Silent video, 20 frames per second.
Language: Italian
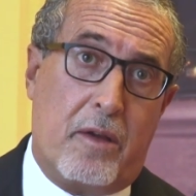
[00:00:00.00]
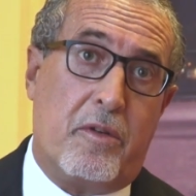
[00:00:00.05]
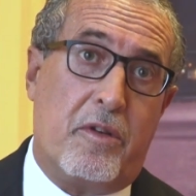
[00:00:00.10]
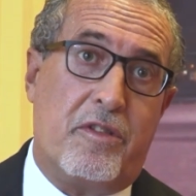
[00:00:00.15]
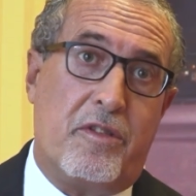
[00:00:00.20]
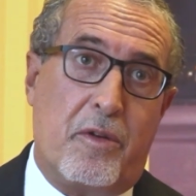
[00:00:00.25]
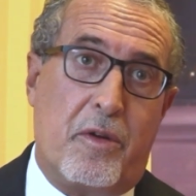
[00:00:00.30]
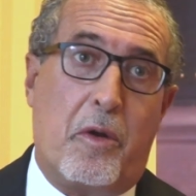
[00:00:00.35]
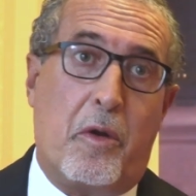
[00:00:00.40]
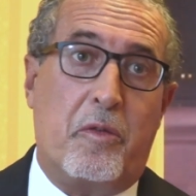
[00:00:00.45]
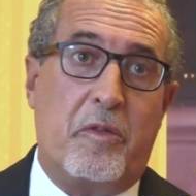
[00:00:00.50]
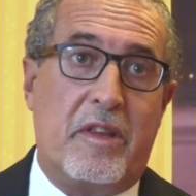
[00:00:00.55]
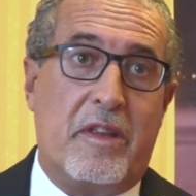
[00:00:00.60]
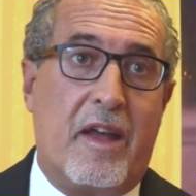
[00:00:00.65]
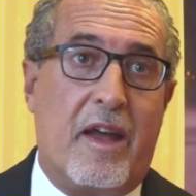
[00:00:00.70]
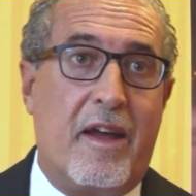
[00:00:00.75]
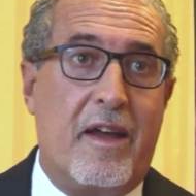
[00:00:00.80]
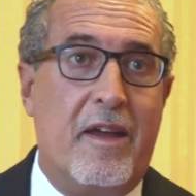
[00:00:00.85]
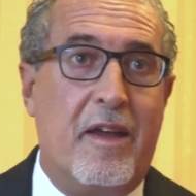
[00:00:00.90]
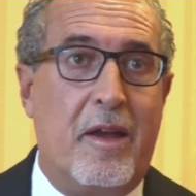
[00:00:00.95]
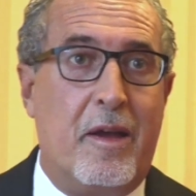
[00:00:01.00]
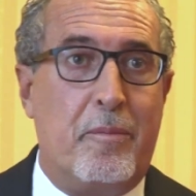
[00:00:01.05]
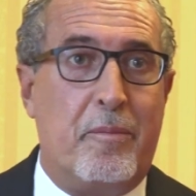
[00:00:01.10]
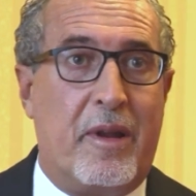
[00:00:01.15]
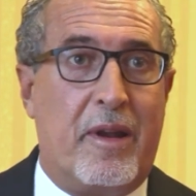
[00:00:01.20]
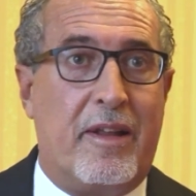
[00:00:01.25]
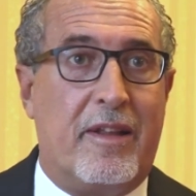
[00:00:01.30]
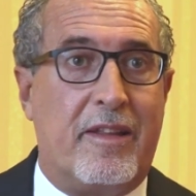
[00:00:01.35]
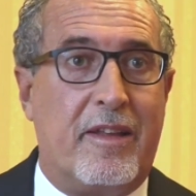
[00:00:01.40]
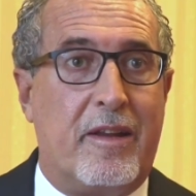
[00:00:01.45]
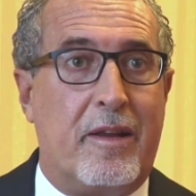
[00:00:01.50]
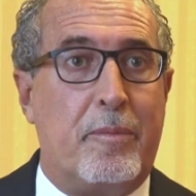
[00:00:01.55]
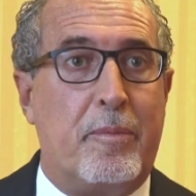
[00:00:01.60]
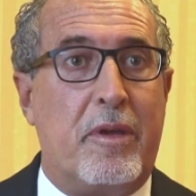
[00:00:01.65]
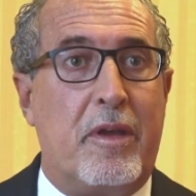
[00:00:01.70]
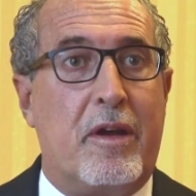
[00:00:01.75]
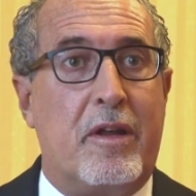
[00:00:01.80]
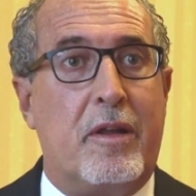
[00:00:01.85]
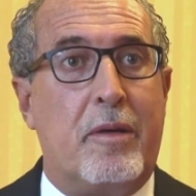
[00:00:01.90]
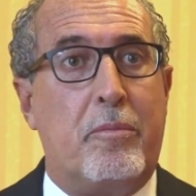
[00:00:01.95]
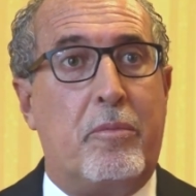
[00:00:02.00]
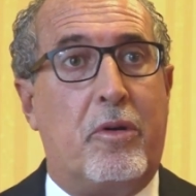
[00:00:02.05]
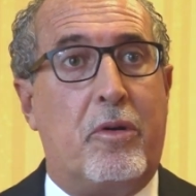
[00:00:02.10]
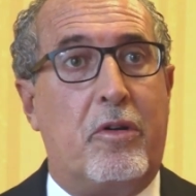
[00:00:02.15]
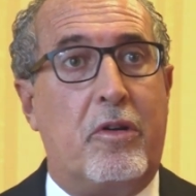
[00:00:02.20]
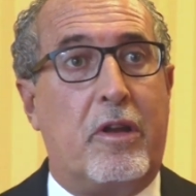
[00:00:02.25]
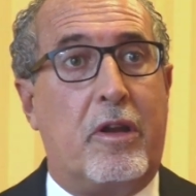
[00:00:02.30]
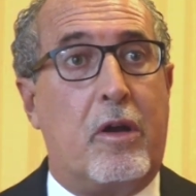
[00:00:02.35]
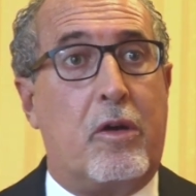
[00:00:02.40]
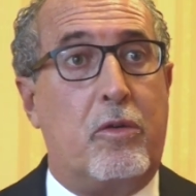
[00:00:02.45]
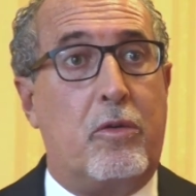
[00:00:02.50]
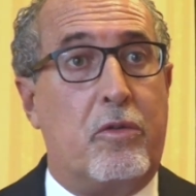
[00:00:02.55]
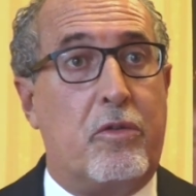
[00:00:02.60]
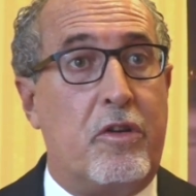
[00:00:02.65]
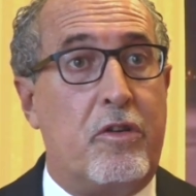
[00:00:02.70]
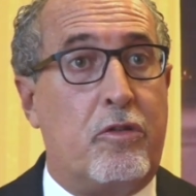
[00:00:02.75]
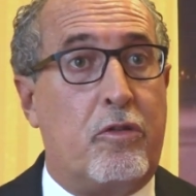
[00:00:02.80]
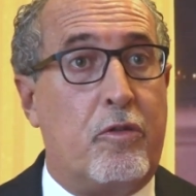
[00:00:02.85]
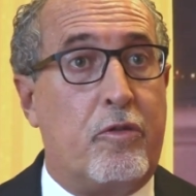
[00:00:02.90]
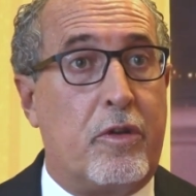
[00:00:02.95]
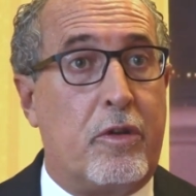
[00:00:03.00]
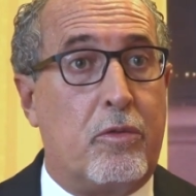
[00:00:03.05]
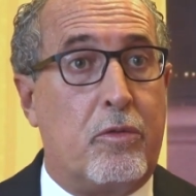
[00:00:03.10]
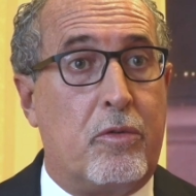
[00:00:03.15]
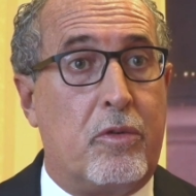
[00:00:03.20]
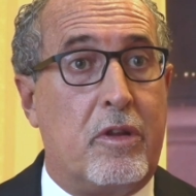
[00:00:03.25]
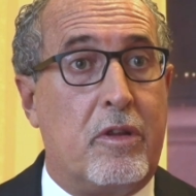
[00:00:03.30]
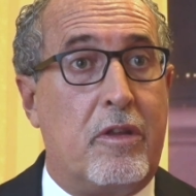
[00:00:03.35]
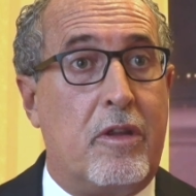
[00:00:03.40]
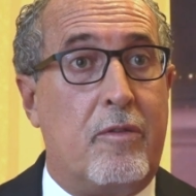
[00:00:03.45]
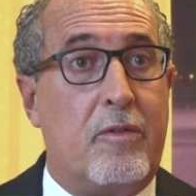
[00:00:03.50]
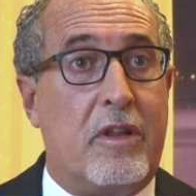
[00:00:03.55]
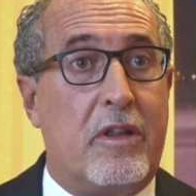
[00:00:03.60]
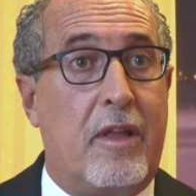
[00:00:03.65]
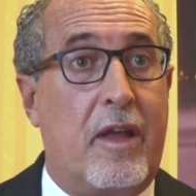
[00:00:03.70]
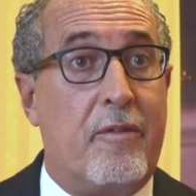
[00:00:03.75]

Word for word: e questa è una novità per la terapia anabolica con un rischio fratturativo